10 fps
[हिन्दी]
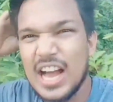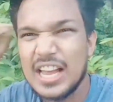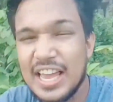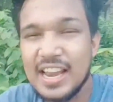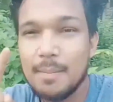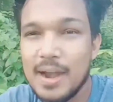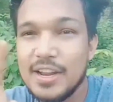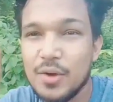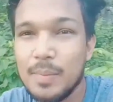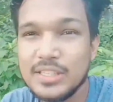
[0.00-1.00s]
थक के ना
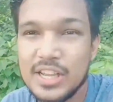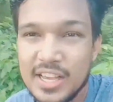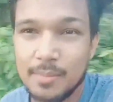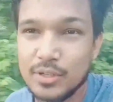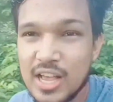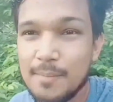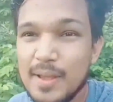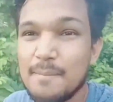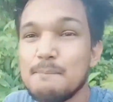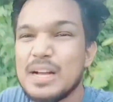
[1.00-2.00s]
बैठियो मंजिल के
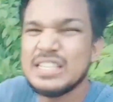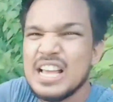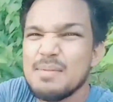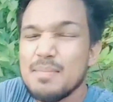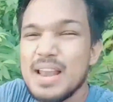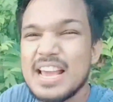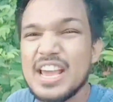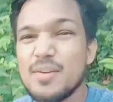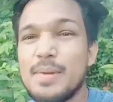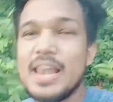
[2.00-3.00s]
मुसाफिर मंजिल भी
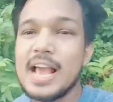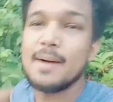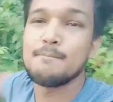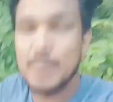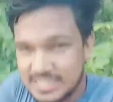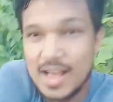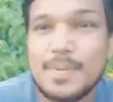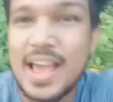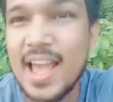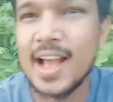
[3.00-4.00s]
मिलेगी और मिलने का
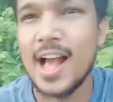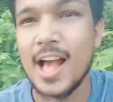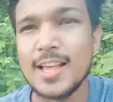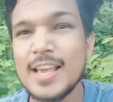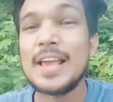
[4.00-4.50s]
मज़ा भी आएगा